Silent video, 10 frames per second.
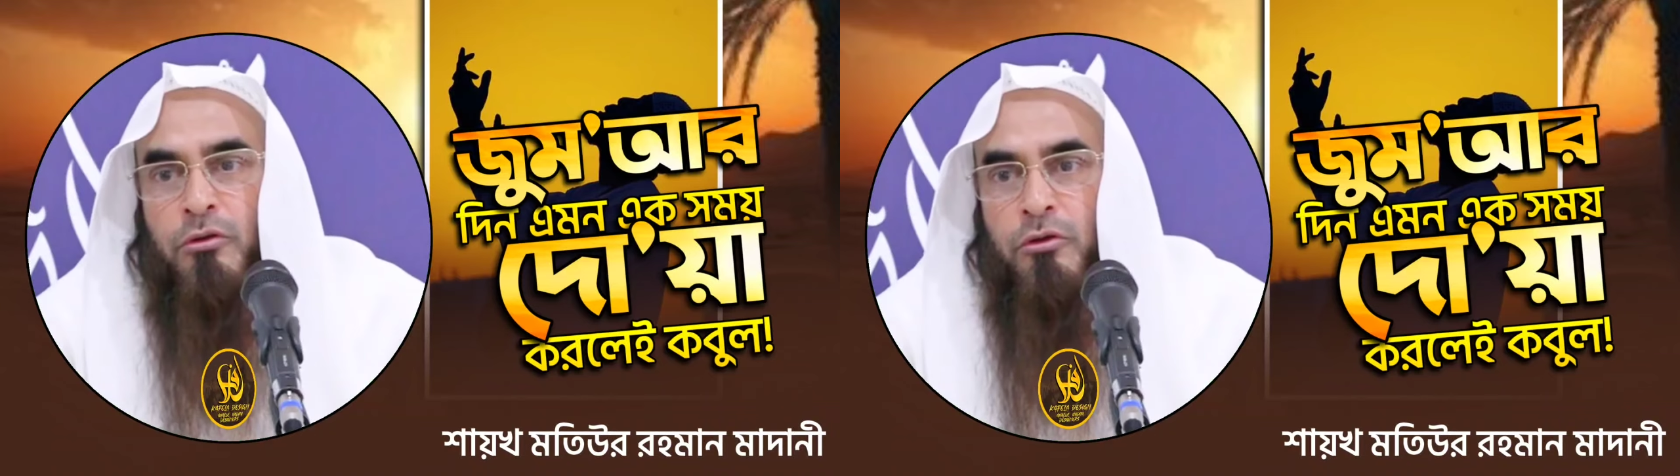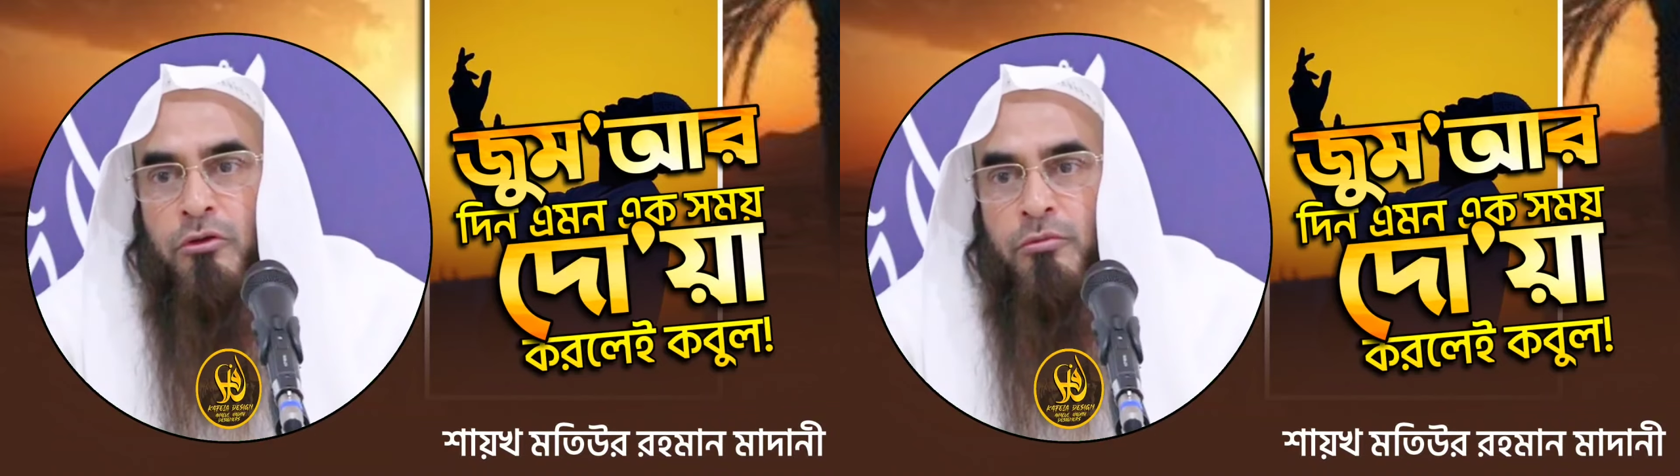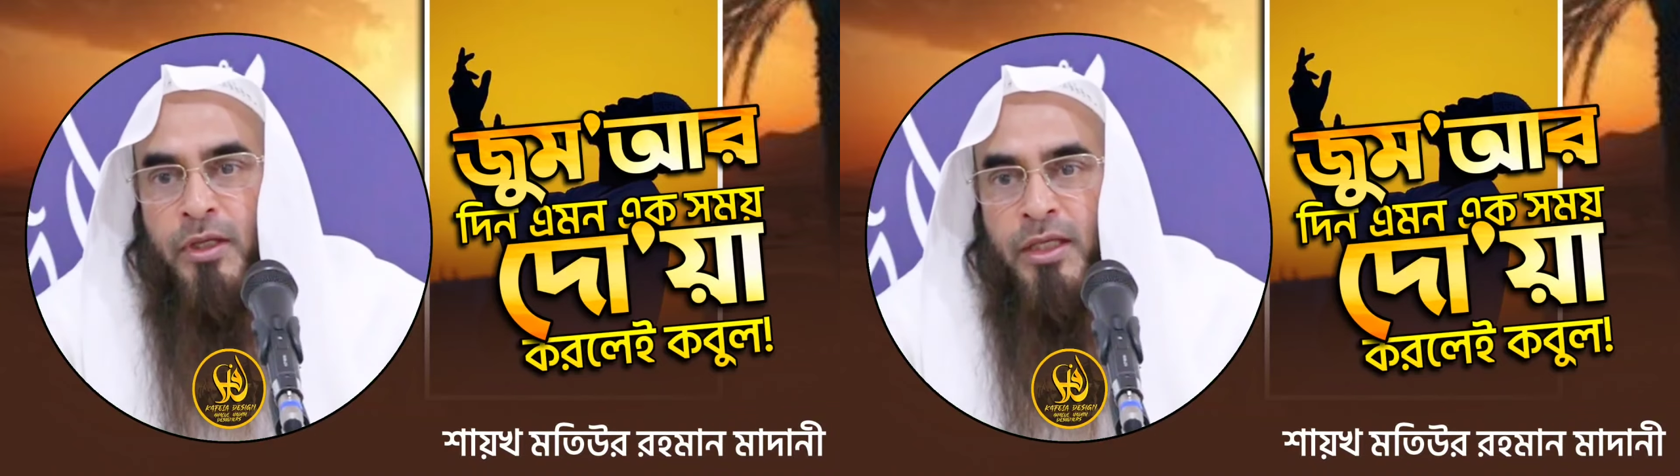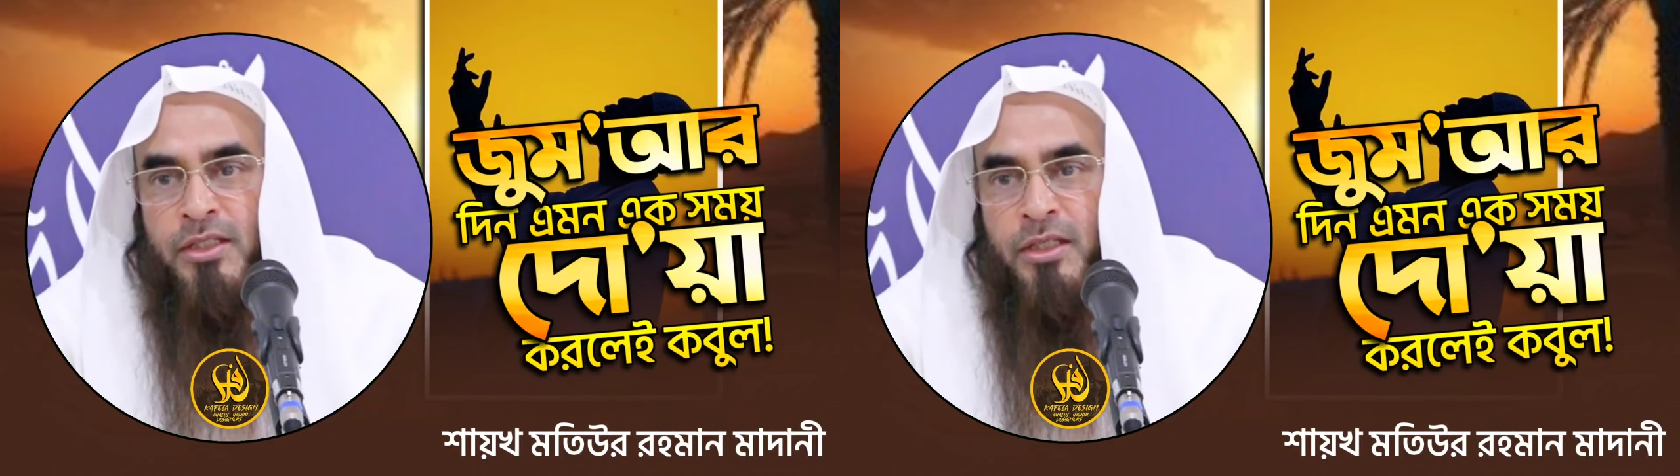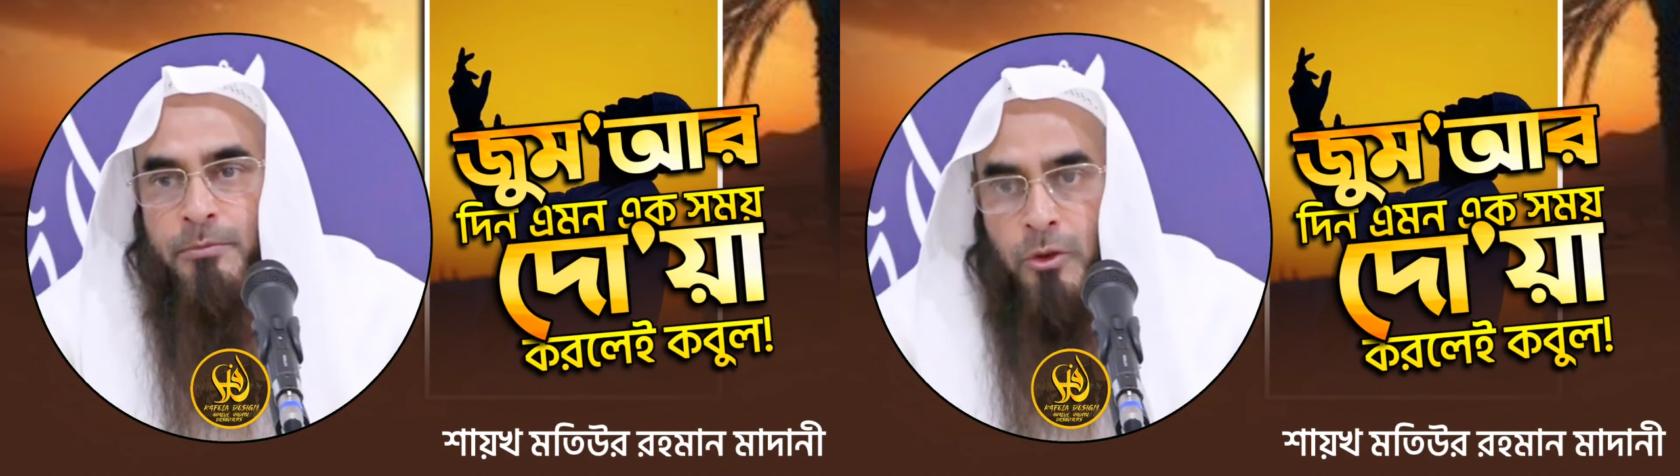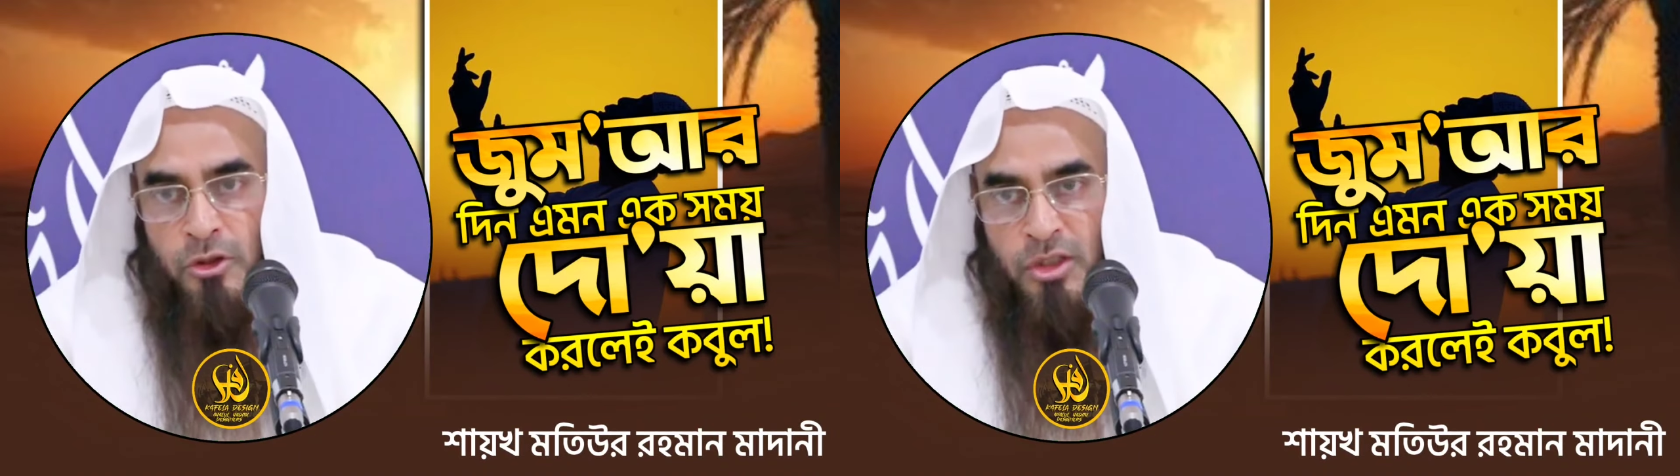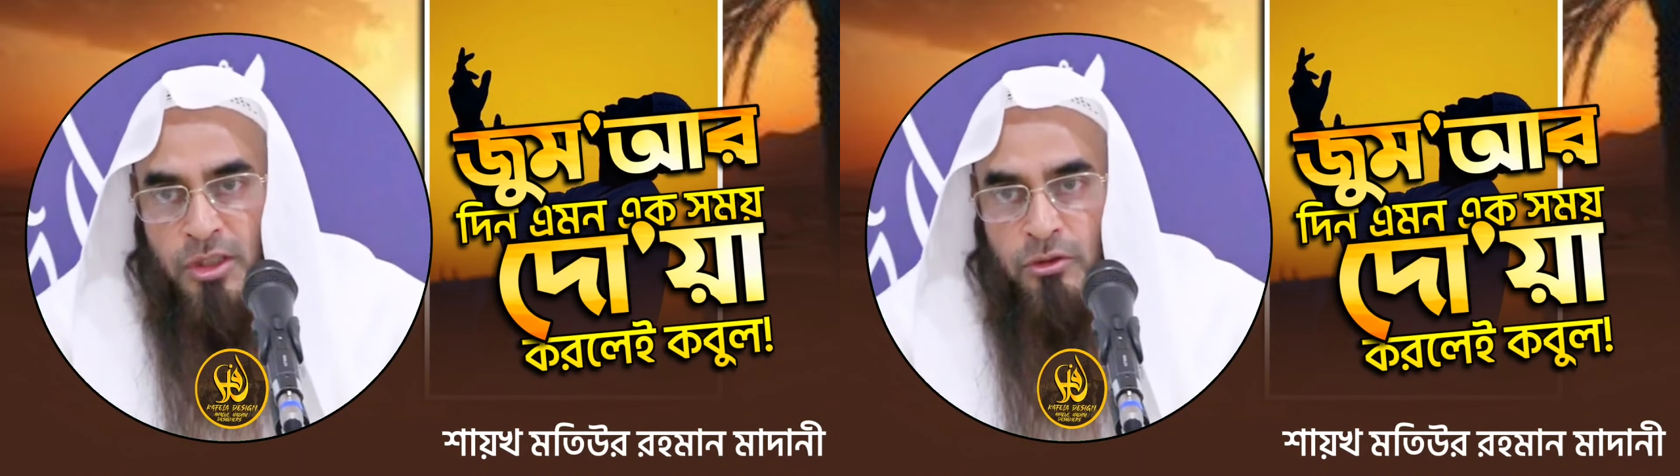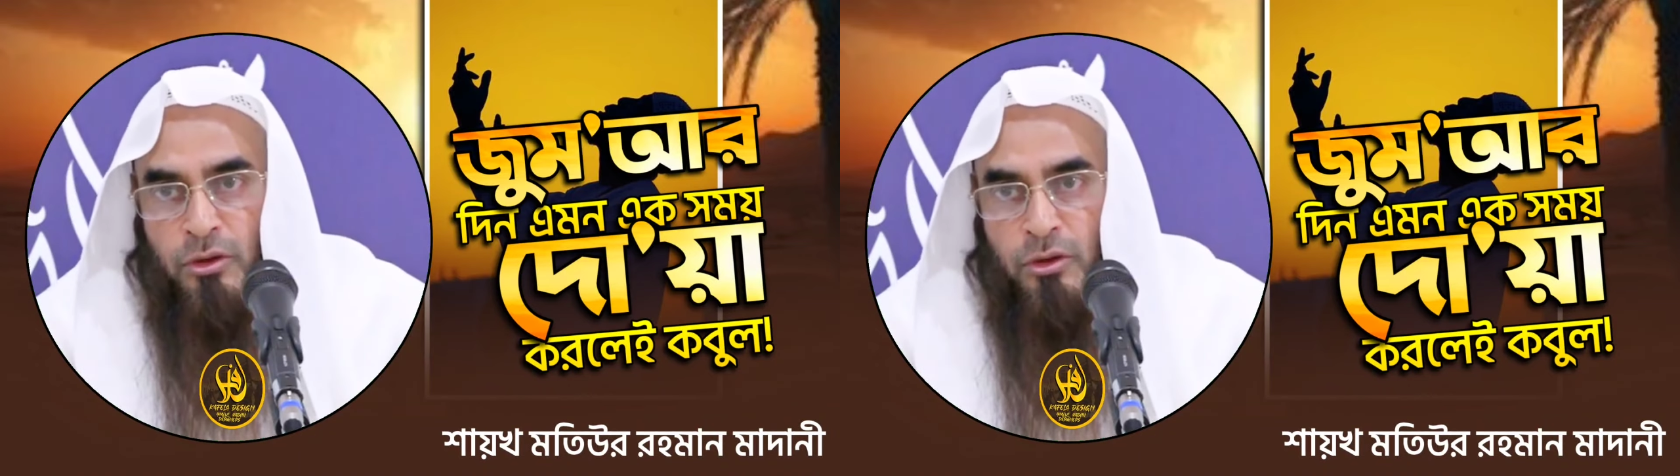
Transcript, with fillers: খুদবা এসে বসে